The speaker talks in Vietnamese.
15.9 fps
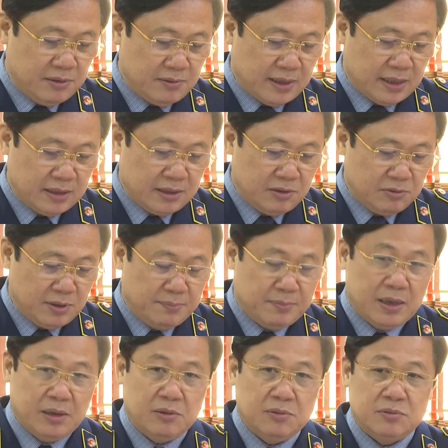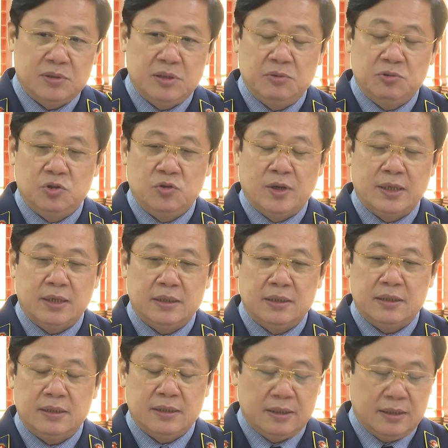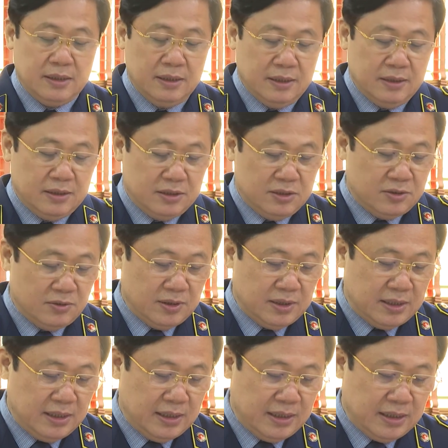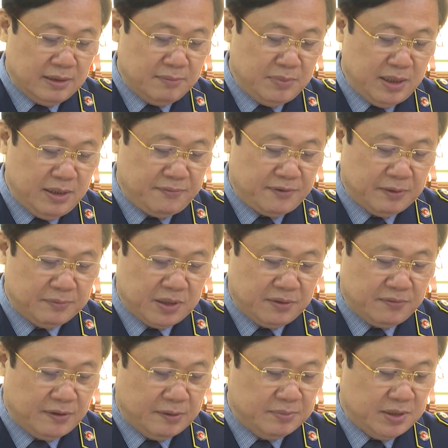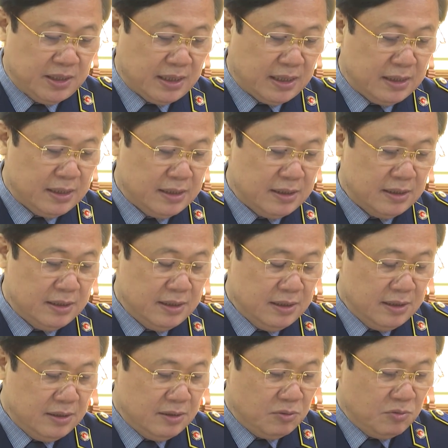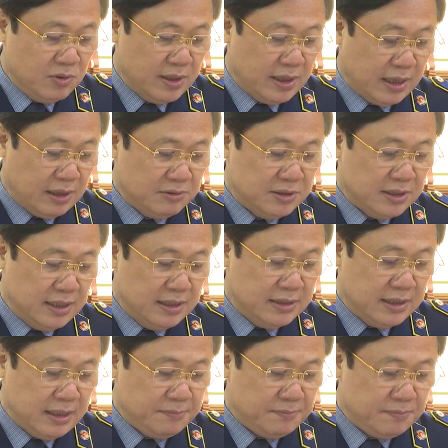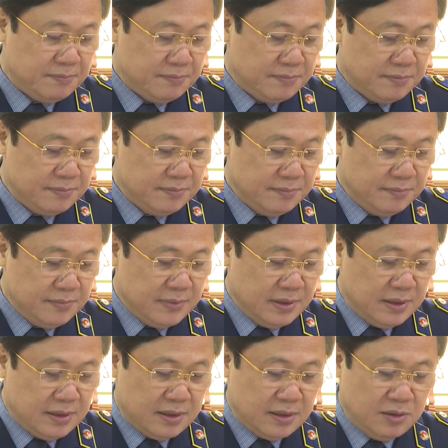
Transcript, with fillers: hàng hóa phong phú, đa dạng về chủng loại, mẫu mã, chất lượng ngày càng được cải tiến, đáp ứng đủ nhu cầu sản xuất và